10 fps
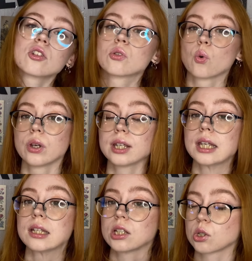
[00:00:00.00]

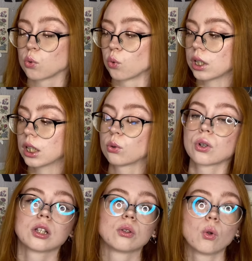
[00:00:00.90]
стойкие текстуры,
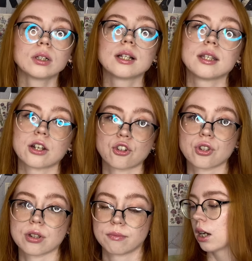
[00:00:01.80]
которые долго
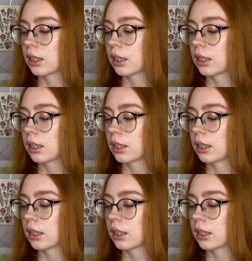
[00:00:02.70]
держатся.